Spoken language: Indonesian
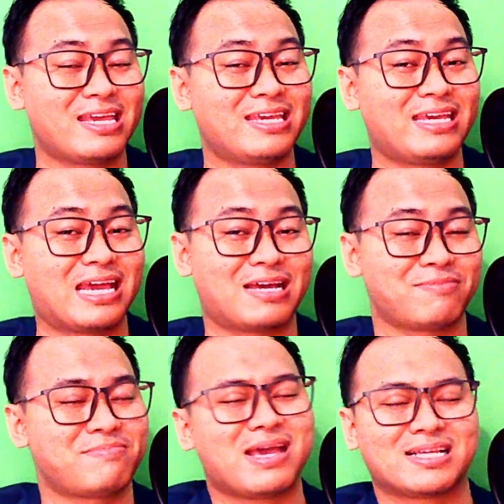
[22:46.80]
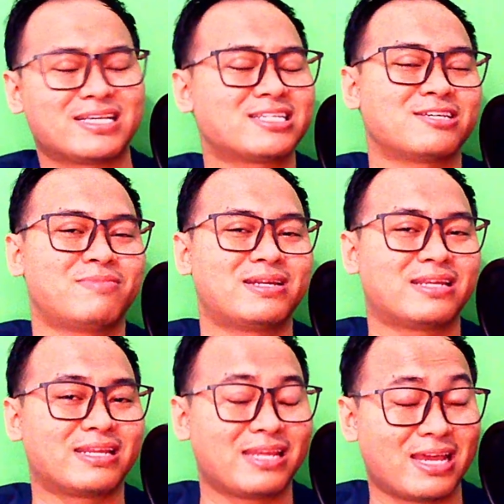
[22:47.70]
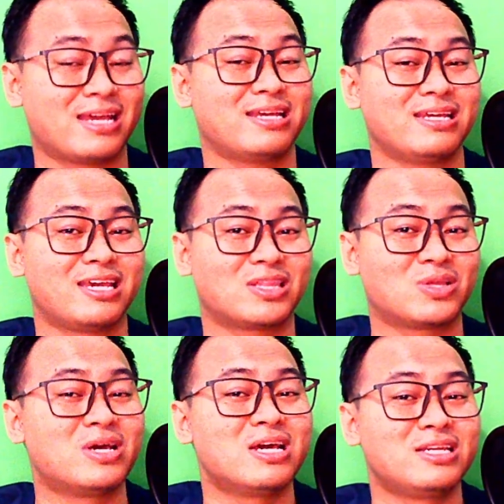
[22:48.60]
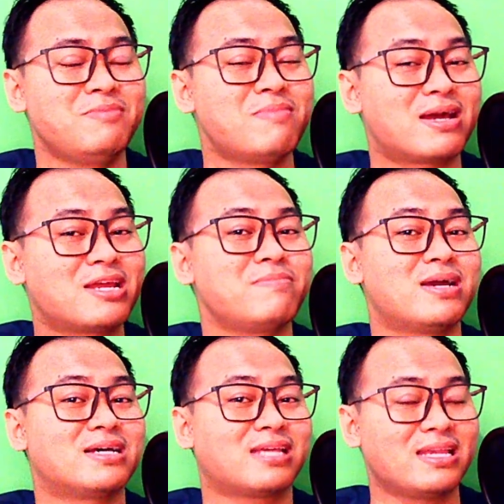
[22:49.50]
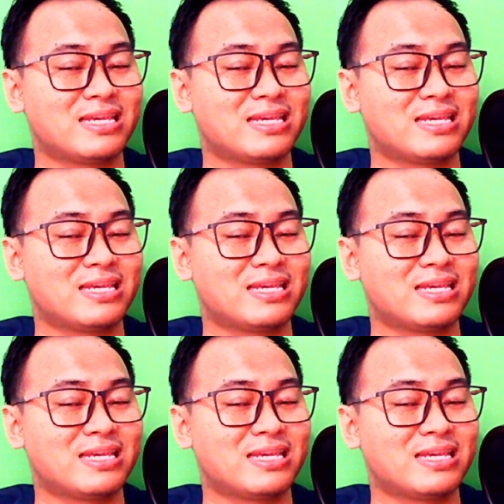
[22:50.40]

yang biasa sebenarnya gitu. Dimana biasa